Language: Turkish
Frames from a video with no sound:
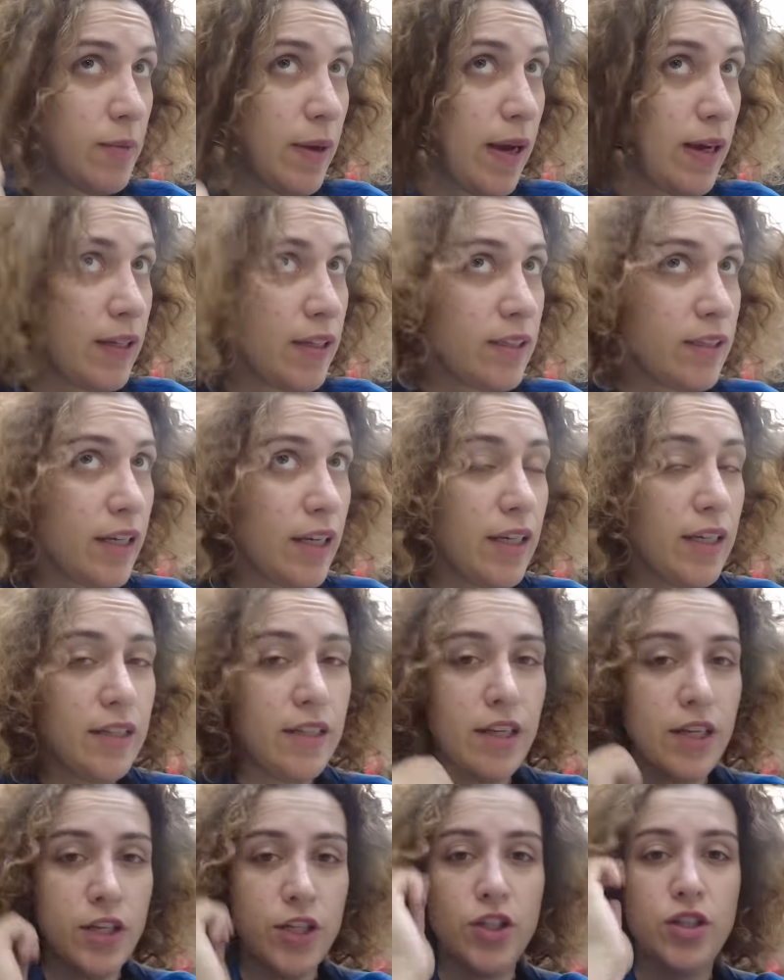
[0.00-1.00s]
belki rengi
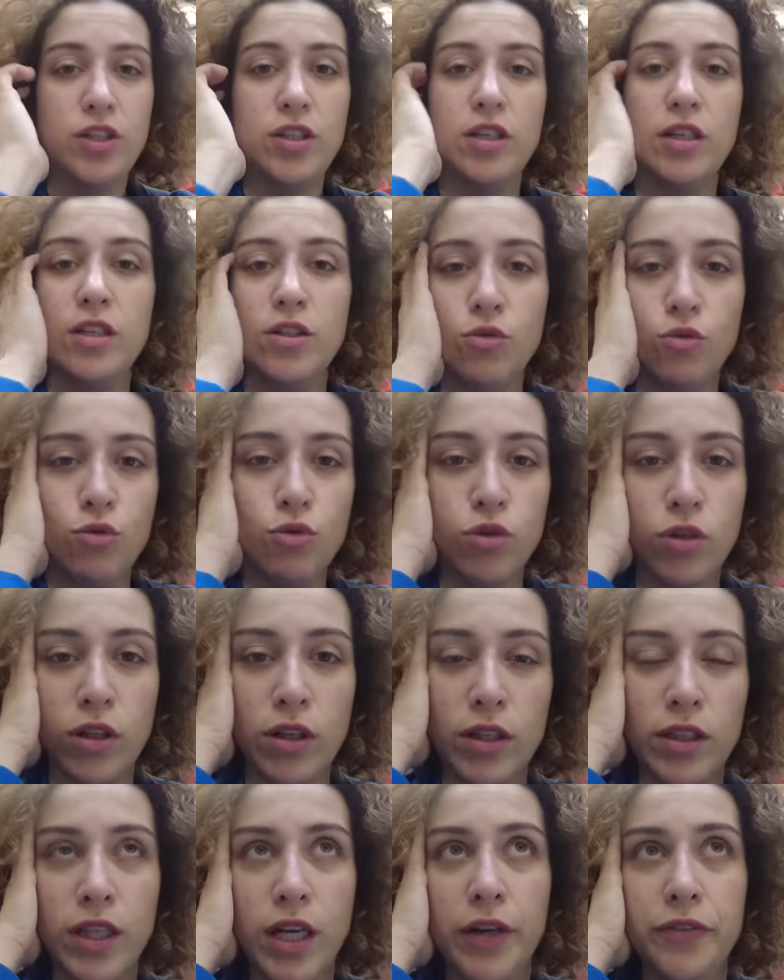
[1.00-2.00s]
değiştiririz.
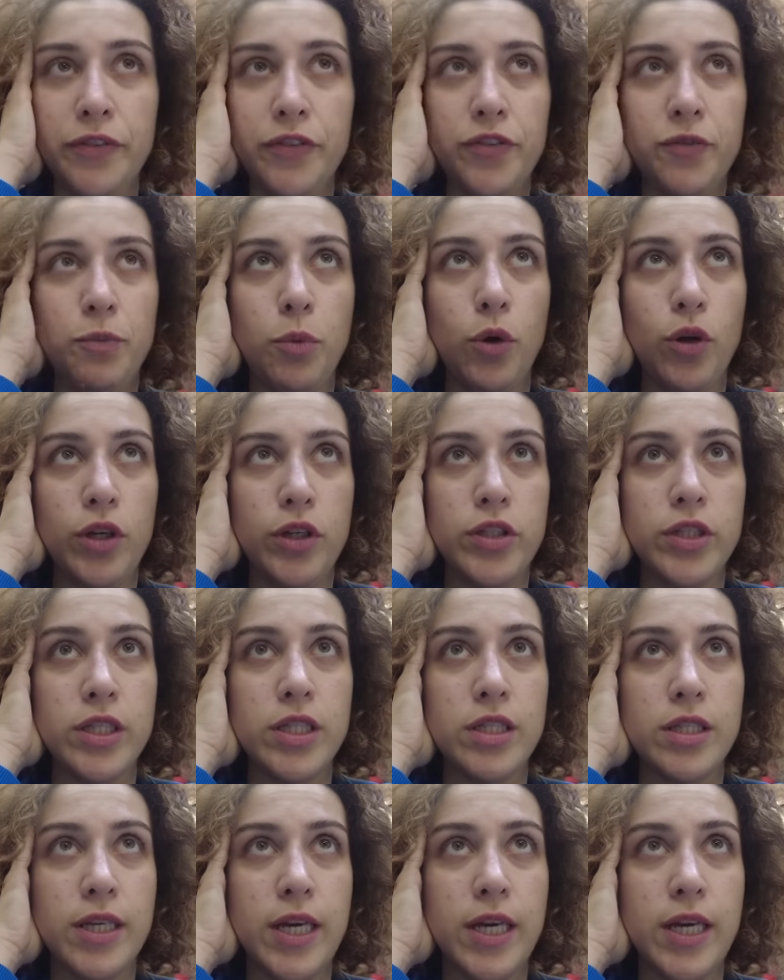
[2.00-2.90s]
Uçları da hafif boyayacağız.